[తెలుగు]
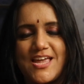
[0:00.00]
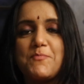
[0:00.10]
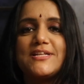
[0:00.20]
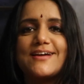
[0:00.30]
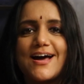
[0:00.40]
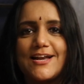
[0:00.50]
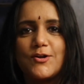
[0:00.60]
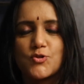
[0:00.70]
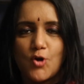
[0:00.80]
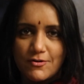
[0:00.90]
ఈ
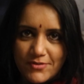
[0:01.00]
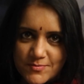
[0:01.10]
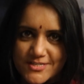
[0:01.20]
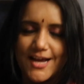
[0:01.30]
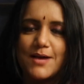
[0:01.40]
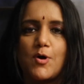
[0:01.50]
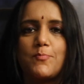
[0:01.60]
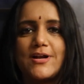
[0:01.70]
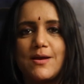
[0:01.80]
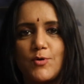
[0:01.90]
మధ్యకాలంలో షార్ట్ ఫిల్మ్స్ చాలా
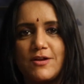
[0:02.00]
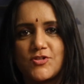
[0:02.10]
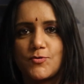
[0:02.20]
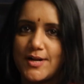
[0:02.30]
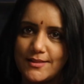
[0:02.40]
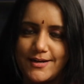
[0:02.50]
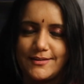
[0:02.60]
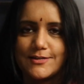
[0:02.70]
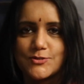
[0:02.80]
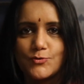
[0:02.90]
పాపులర్ అయిపోయిన విషయం
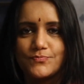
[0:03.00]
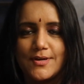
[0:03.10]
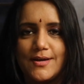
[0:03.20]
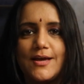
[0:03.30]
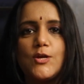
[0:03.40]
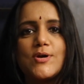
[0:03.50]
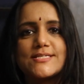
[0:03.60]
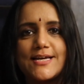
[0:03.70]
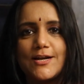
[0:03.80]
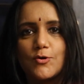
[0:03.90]
మనందరికీ తెలుసు
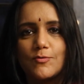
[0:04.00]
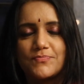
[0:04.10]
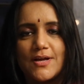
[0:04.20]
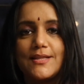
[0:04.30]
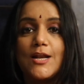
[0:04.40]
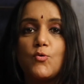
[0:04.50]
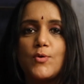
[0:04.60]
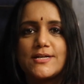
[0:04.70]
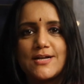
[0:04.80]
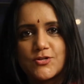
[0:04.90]
యుఎస్ఏలో
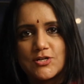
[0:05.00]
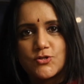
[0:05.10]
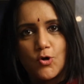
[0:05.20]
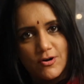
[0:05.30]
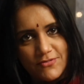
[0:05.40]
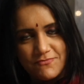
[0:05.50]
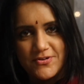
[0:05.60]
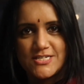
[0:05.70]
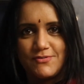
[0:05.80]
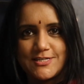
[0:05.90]
తెలుగు ఇంటర్నేషనల్ షార్ట్
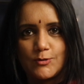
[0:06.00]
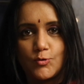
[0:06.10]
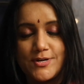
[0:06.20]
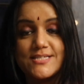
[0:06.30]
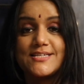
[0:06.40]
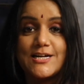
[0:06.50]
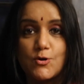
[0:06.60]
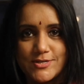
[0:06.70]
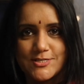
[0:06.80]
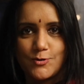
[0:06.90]
ఫిల్మ్ ఫెస్టివల్ జరుగుతోంది
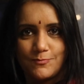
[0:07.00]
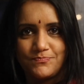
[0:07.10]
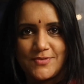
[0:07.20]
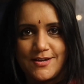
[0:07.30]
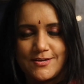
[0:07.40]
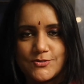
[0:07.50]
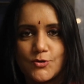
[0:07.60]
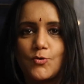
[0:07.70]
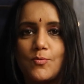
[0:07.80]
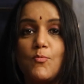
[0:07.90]
సెంట్ లూయిస్లో
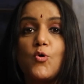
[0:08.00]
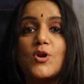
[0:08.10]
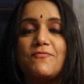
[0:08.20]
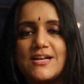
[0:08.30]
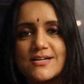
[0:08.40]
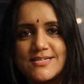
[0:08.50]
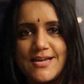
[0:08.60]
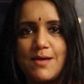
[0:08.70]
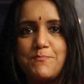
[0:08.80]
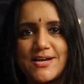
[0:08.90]
సో ముగ్గురు
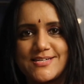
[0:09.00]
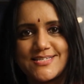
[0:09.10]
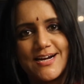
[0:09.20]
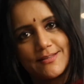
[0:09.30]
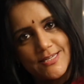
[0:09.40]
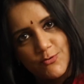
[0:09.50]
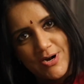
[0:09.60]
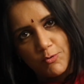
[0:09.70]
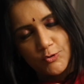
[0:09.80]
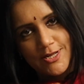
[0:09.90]
విన్నర్స్ని ఎంపిక చేసి అక్కడ
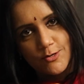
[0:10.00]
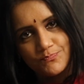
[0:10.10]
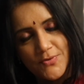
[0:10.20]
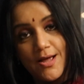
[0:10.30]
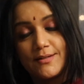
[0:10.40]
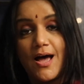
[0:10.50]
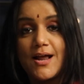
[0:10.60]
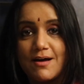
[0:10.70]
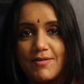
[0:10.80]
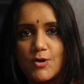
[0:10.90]
తీసుకెళ్ళబోతున్నారు
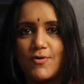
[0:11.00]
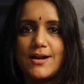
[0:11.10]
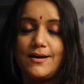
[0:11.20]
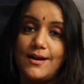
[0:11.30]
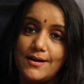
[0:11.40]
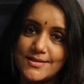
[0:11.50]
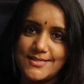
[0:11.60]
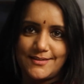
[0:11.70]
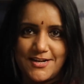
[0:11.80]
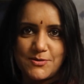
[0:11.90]
తానా వారు వారిని ఘనంగా
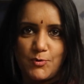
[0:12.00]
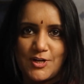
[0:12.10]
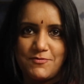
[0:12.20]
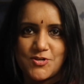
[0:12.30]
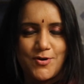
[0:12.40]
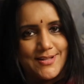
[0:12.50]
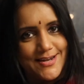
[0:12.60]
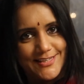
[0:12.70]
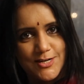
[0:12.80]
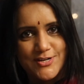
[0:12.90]
సత్కరించబోతున్న విషయం
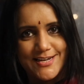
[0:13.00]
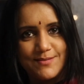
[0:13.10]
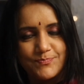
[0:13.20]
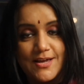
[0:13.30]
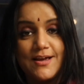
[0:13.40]
అందరికీ తెలుసు కదా